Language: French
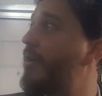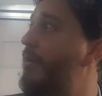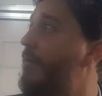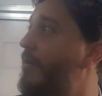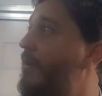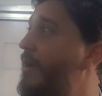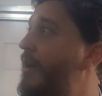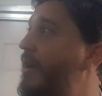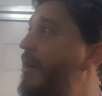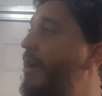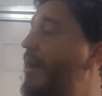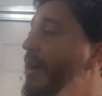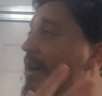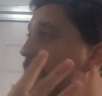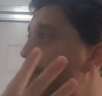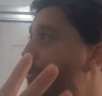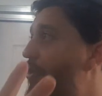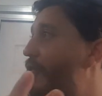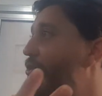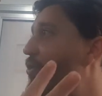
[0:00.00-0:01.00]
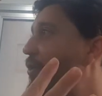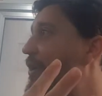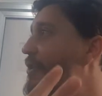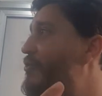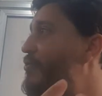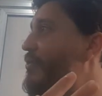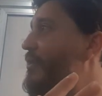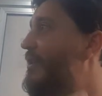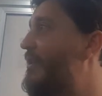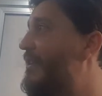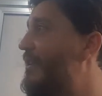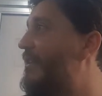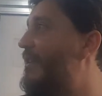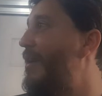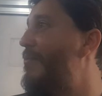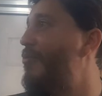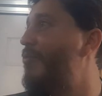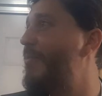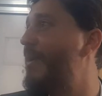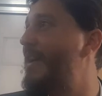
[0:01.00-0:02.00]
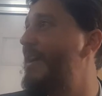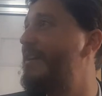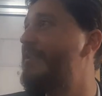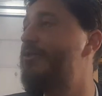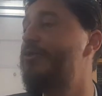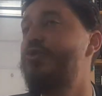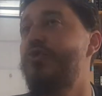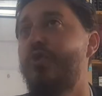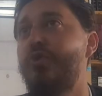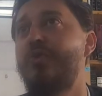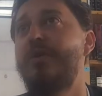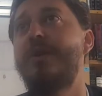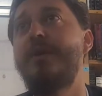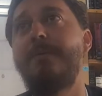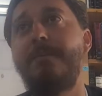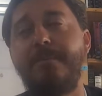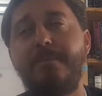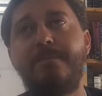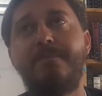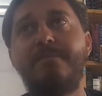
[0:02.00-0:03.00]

Hein. À l'époque, leur étude était tellement balèze, aujourd'hui,